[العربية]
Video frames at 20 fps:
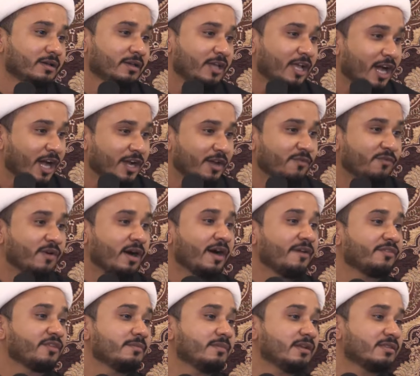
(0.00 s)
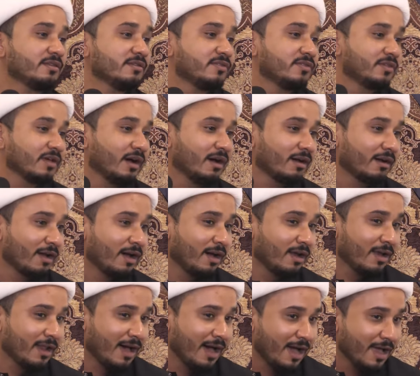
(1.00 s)
يعني فاطمة الزهراء
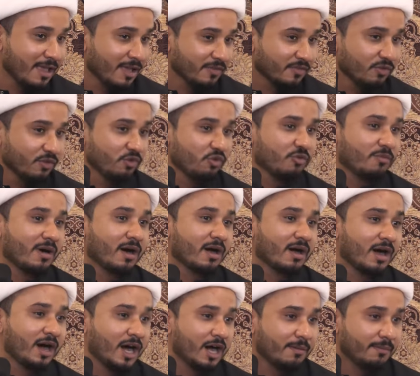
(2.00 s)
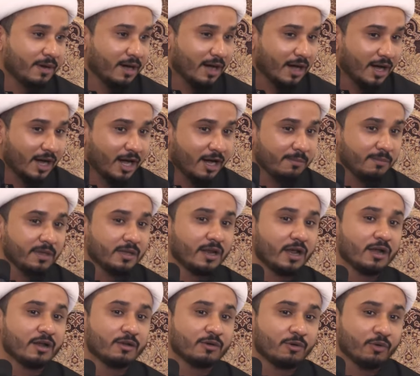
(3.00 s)
لا يصل مقامها من
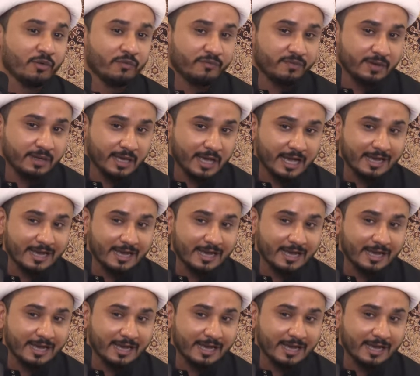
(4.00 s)
الكفر